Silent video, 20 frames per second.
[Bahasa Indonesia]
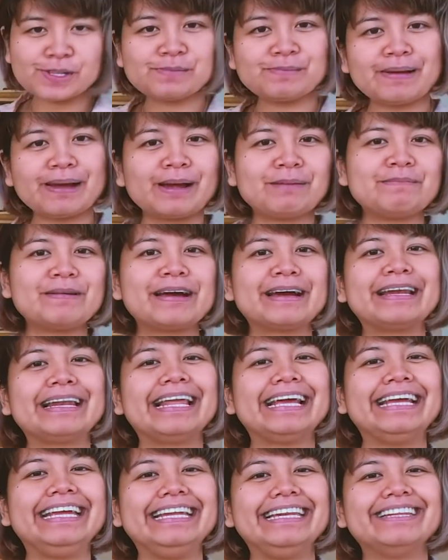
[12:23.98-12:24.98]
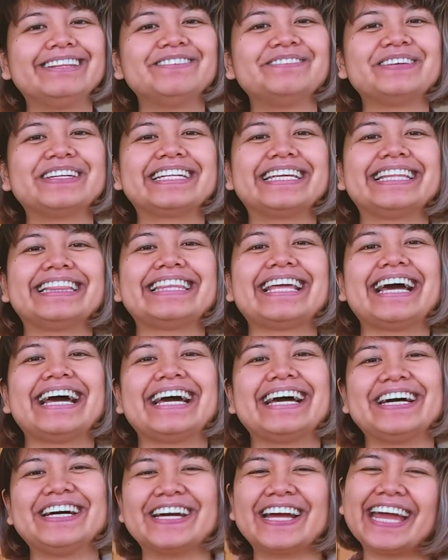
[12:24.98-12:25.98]
buat makan-makan lagi di tempat
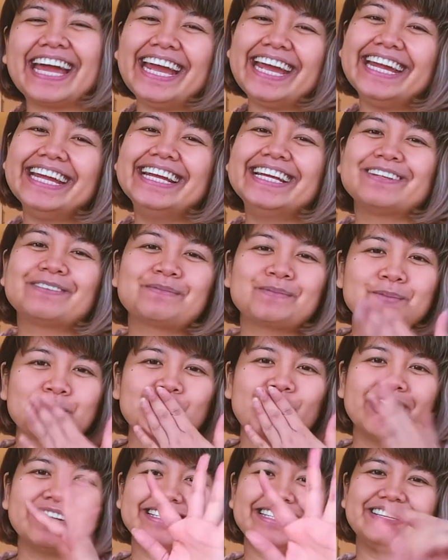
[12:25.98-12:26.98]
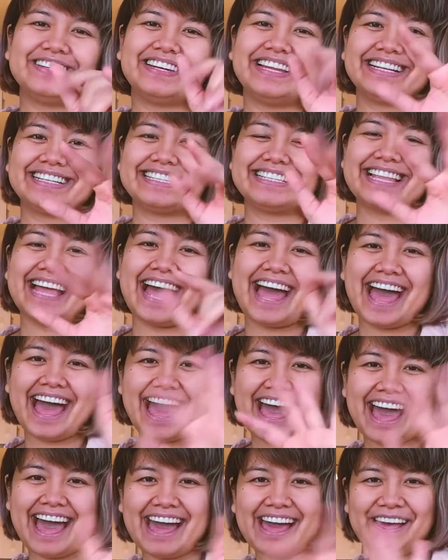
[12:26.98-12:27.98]
kita. Oke? Okay? See you next
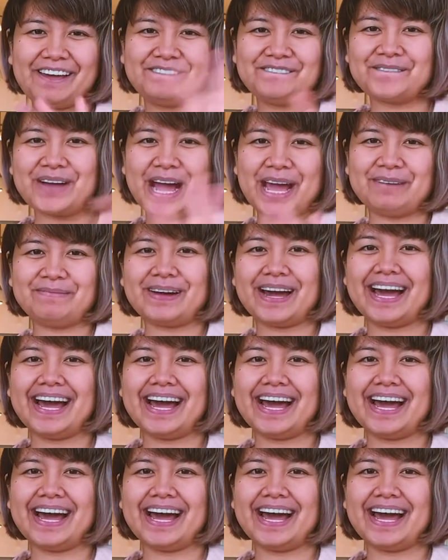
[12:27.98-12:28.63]
time. Bye